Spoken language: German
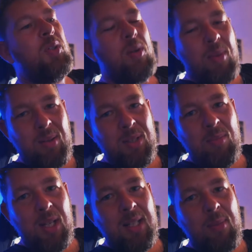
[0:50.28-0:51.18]
Und normalerweise
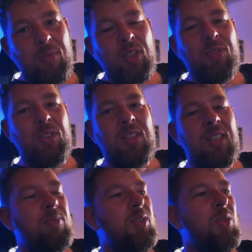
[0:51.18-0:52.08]
mache ich am Anfang von
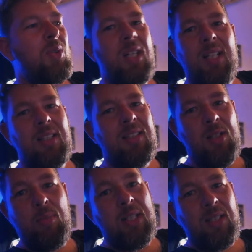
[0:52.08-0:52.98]
jedem Video ja
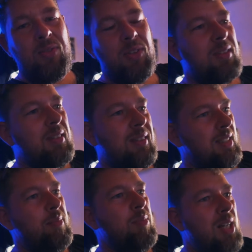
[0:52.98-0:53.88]
Cinematics von
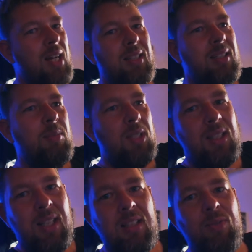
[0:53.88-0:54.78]
dem Tag, an dem ich
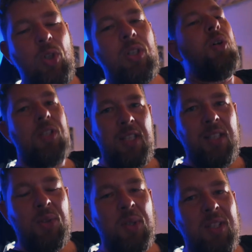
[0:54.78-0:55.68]
gerade vlog. Heute
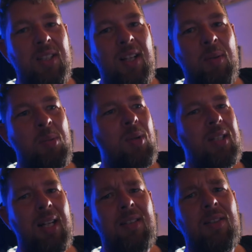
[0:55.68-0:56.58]
nicht. Heute habe ich mal
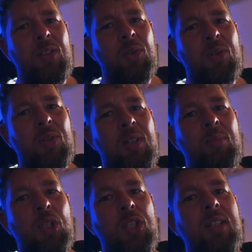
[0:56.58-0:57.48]
30 Sekunden
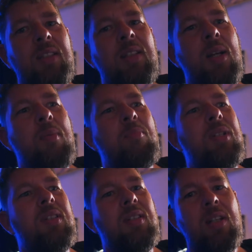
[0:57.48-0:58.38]
zusammengeschnitten
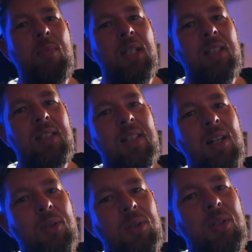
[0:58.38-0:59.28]
mit Cinematics
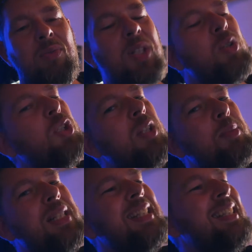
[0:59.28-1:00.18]
aus
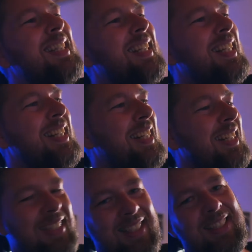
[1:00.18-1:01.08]
Videoschnipseln der
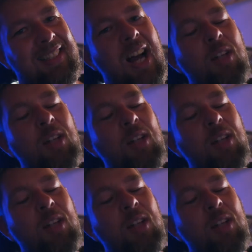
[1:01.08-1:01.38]
letzten in